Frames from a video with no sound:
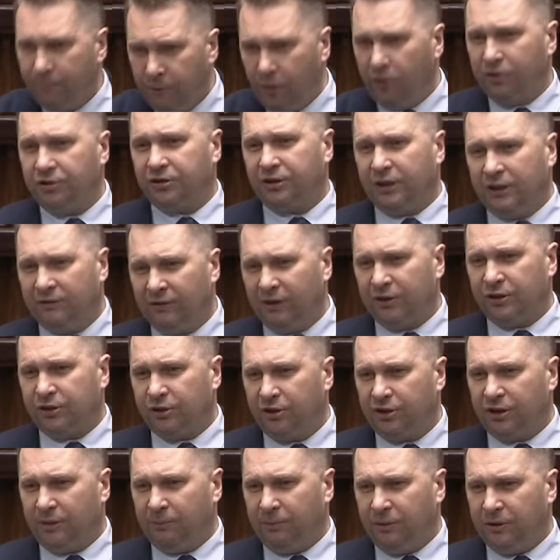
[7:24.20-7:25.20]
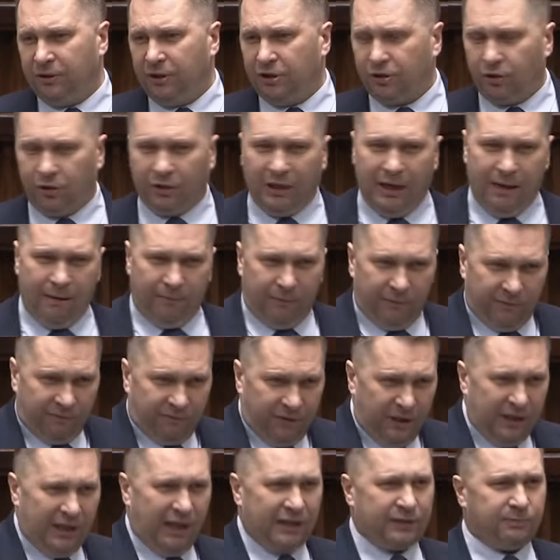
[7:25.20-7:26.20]
Polski 2050?
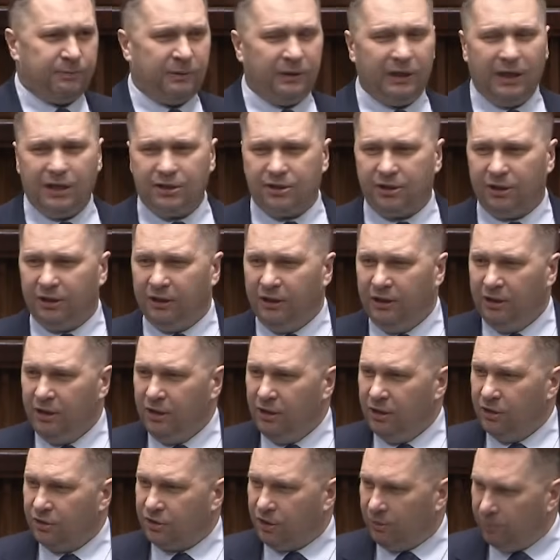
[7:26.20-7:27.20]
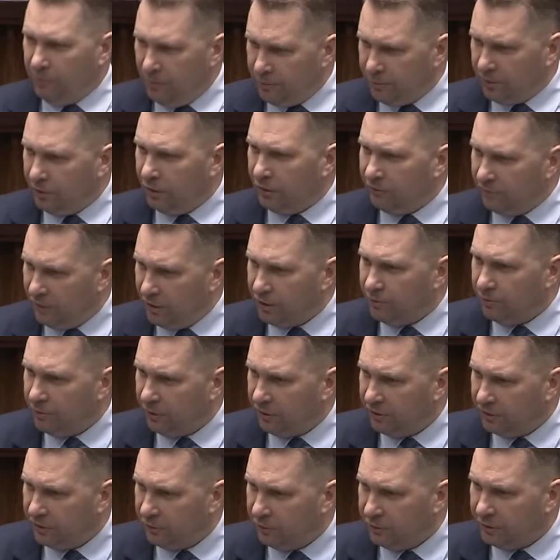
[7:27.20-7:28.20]
Wy nas pytacie, czy my przygotowaliśmy
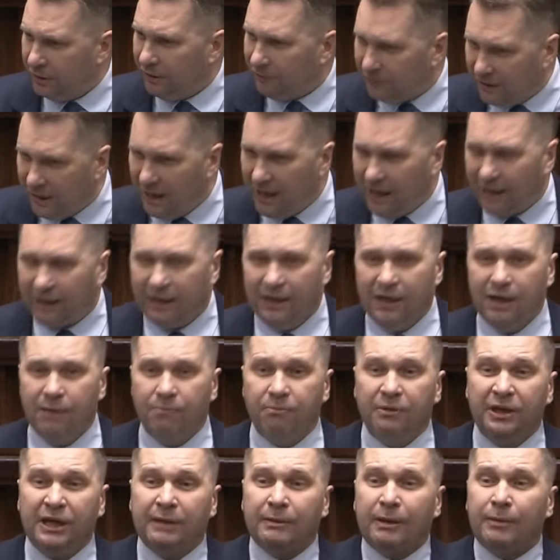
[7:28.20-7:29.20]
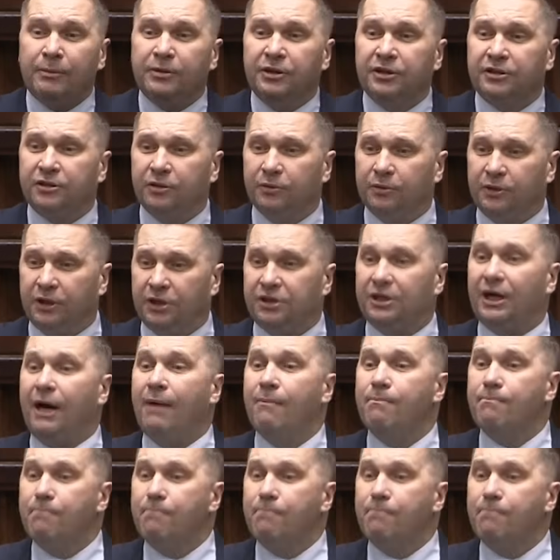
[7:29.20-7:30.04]
projekty ustaw? Tak, my nie mamy nic do ukrycia.